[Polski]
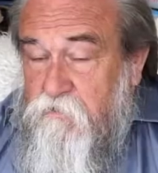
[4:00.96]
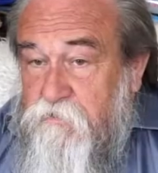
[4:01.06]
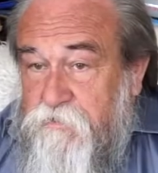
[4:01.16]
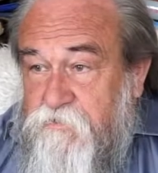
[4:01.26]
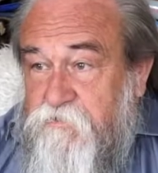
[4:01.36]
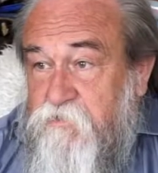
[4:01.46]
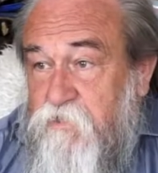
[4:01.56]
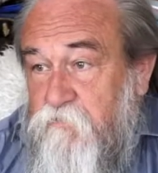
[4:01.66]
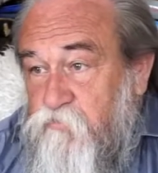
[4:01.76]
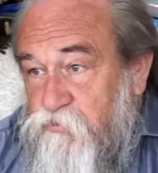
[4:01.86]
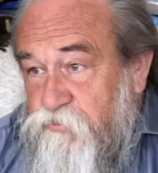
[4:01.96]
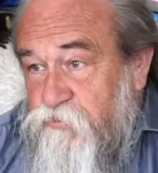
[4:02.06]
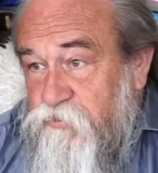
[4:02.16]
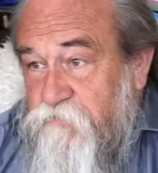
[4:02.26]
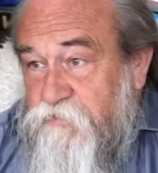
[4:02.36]
grecka, później
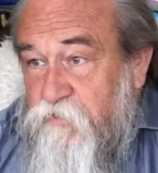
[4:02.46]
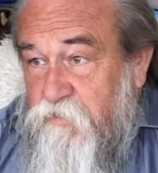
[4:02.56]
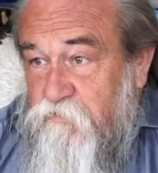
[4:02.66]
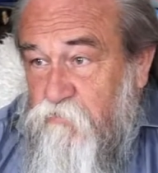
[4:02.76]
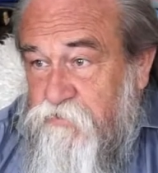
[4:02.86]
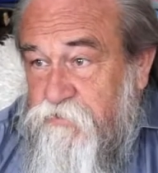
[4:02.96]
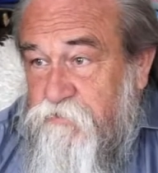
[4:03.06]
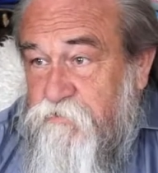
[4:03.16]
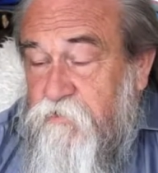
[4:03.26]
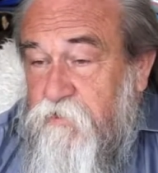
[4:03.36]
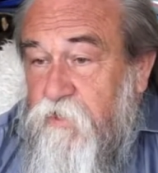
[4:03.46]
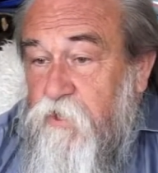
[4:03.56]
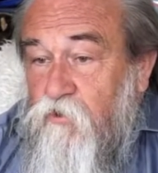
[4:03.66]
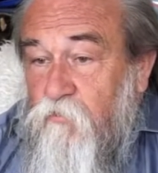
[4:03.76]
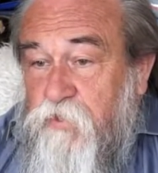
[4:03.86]
rzymska i łacińska
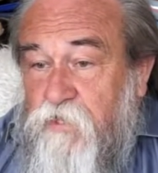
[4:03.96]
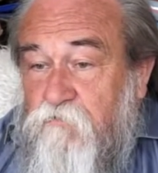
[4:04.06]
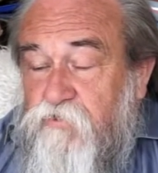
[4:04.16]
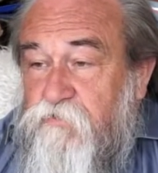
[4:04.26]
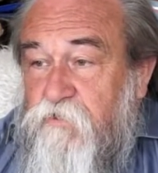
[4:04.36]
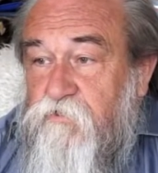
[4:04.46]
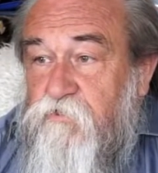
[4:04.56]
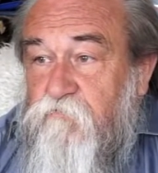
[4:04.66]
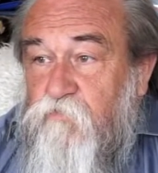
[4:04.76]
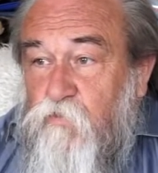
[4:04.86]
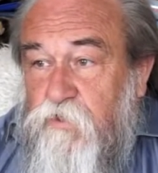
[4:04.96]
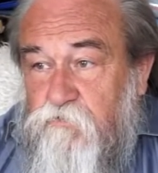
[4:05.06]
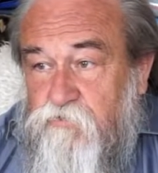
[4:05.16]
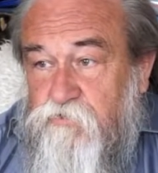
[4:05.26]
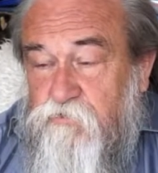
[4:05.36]
opierały się na
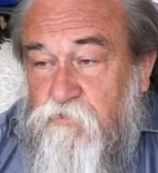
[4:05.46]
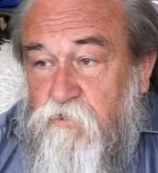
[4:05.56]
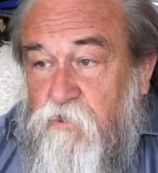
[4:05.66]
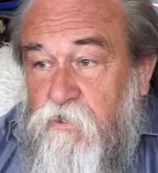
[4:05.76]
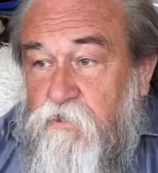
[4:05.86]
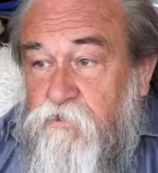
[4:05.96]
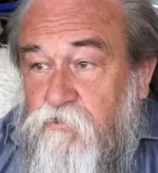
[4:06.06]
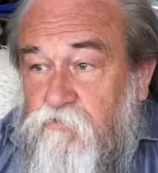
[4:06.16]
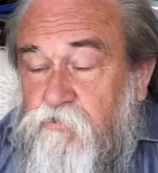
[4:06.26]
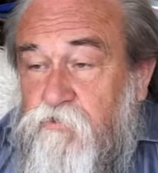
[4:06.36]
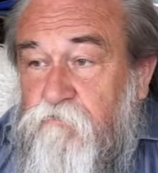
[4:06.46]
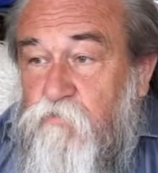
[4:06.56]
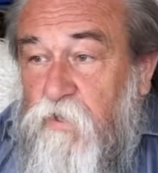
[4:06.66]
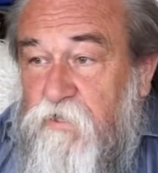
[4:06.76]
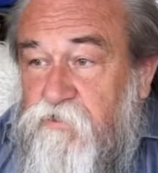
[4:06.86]
indywidualności. Tylko
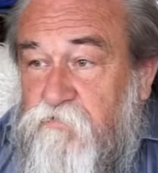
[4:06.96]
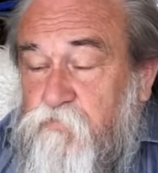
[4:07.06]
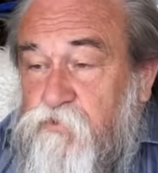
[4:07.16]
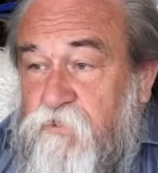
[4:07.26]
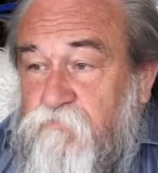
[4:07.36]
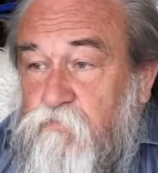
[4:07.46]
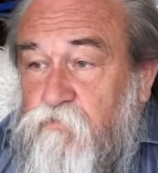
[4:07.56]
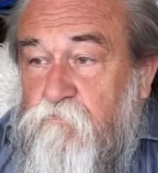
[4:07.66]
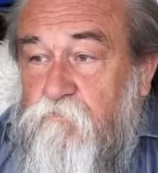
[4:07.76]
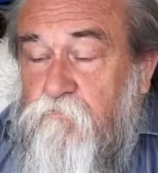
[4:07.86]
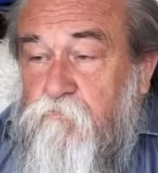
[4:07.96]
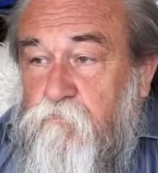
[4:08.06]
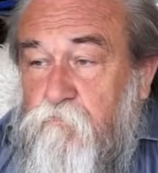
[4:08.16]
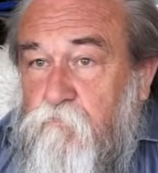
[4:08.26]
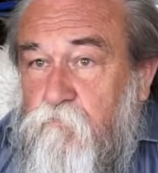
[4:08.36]
indywidualizm potrafił
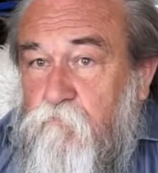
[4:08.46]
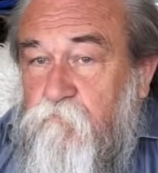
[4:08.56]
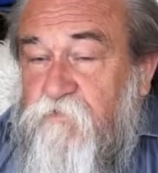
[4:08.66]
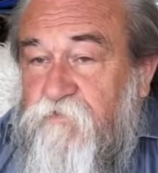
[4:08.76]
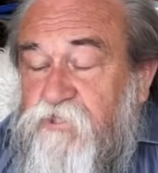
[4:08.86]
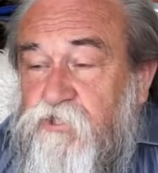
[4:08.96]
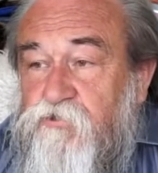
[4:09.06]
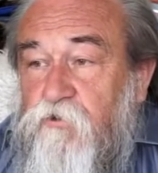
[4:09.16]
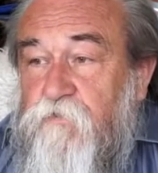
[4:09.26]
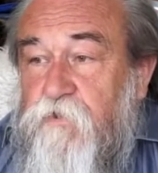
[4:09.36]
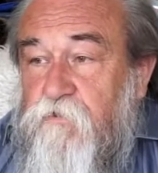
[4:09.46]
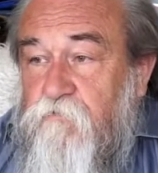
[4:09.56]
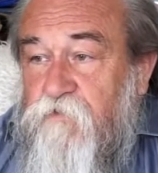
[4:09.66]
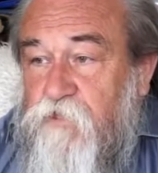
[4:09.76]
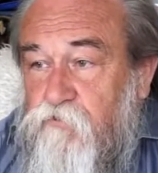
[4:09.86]
wytwarzać nowe
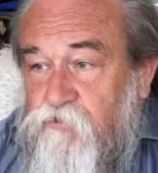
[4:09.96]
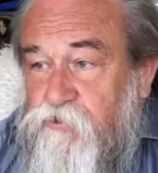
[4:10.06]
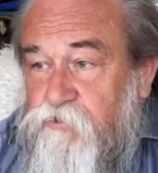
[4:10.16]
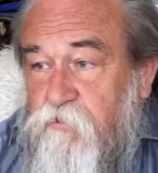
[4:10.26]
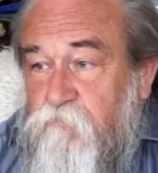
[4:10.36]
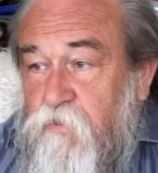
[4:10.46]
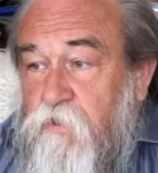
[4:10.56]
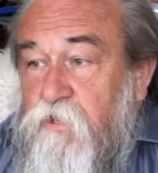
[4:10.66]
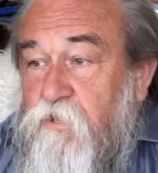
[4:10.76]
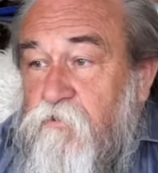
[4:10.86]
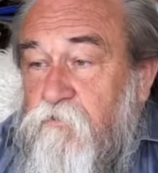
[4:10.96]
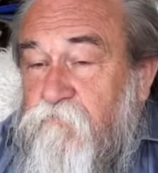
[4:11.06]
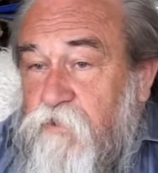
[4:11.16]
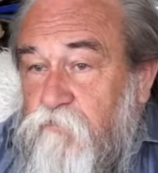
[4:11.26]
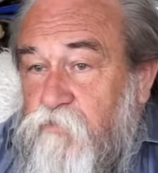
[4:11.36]
wartości.
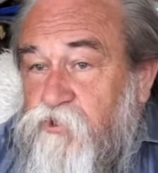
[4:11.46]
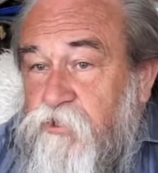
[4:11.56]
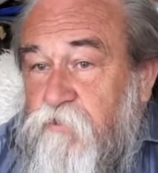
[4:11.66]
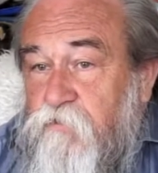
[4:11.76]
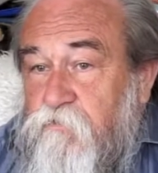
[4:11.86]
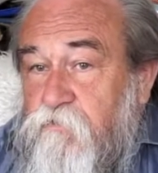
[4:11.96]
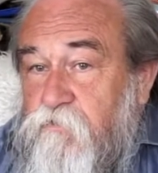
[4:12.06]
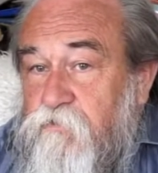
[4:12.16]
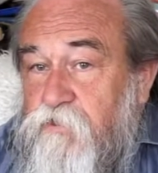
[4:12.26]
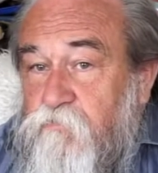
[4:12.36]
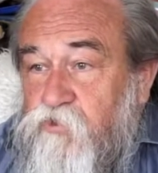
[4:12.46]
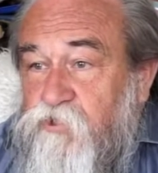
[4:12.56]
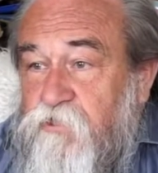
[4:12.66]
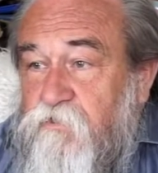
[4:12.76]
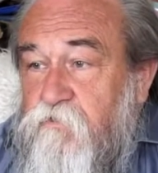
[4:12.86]
Wiadomo, że y, nie
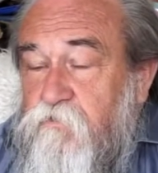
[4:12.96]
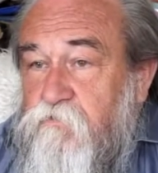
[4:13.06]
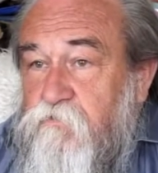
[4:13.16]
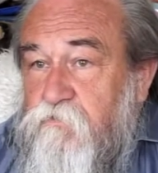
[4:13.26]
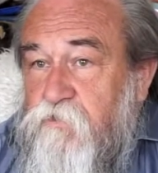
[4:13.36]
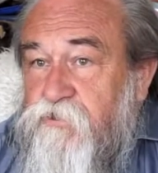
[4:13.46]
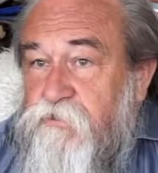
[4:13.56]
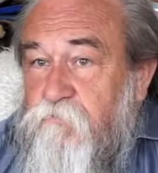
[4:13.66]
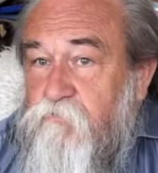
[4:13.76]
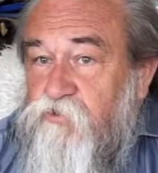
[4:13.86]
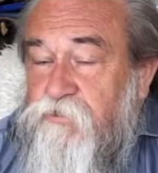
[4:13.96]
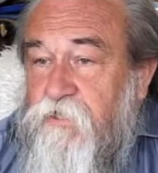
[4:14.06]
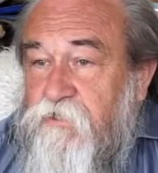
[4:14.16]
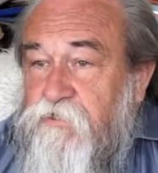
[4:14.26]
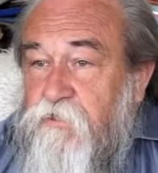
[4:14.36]
można, znaczy może
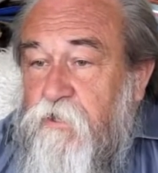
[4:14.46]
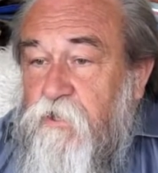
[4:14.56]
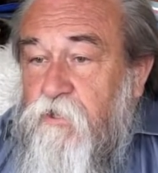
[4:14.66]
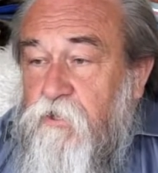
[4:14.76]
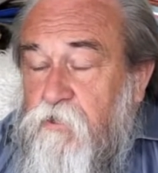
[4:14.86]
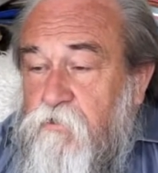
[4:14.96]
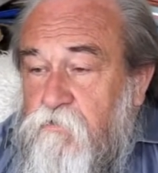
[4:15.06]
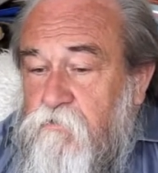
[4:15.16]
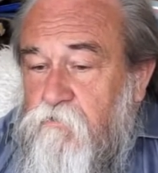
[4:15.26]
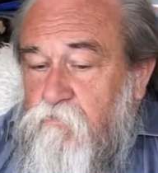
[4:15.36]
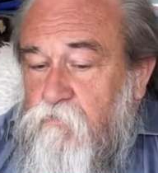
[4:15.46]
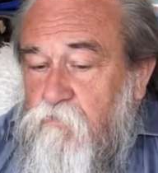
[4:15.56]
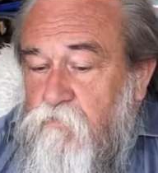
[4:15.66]
inaczej. Y,